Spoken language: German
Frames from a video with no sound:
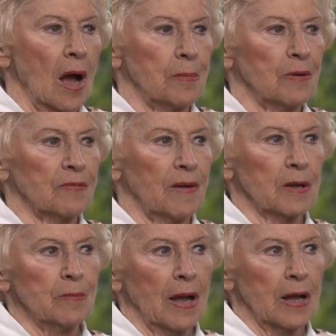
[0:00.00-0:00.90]
aber war
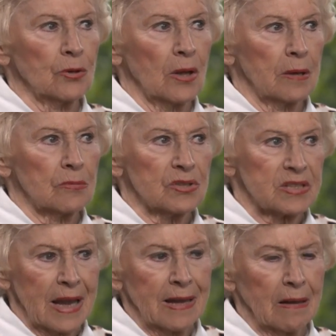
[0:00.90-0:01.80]
immer ein, ein
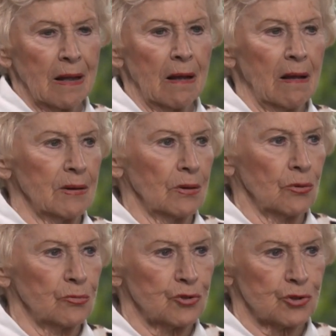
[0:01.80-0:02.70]
Sänger,
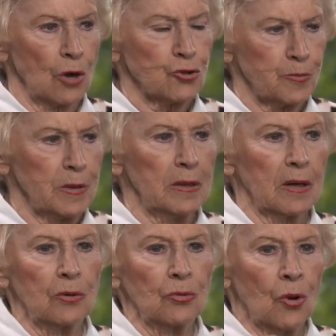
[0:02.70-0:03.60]
eine
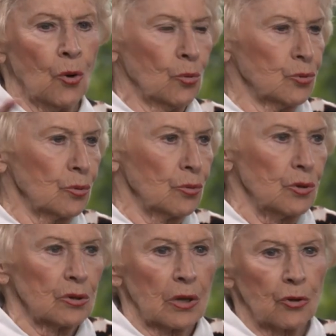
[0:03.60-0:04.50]
Schauspielerin dann
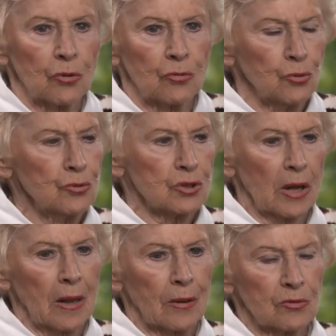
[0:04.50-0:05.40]
irgendein
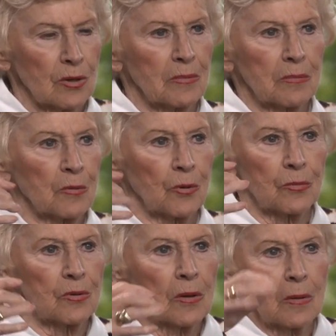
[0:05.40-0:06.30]
Künstler, äh, sagen wir
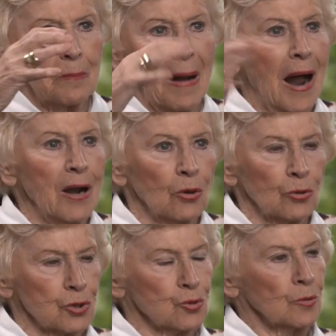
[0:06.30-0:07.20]
Maler
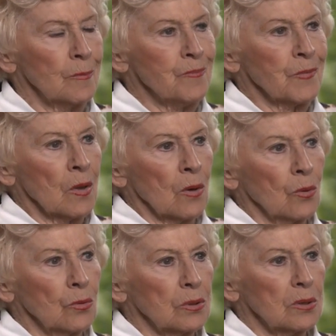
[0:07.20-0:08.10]
oder mhm. so.
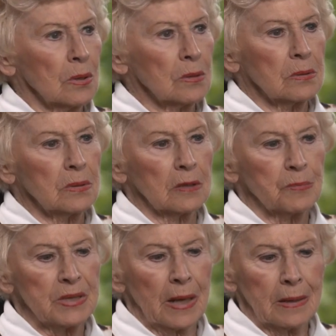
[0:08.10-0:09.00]
Und äh, die hat
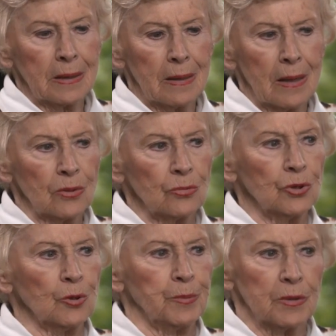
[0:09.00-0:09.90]
mich eingeladen
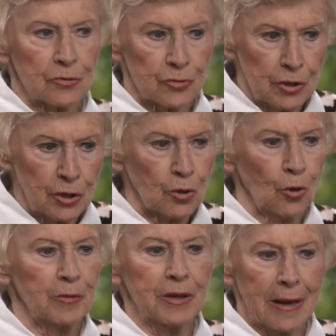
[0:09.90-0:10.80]
und ich bin dann
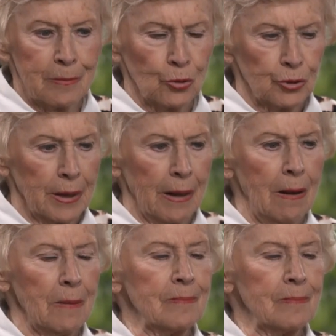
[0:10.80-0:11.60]
hingekommen in einem Hotel.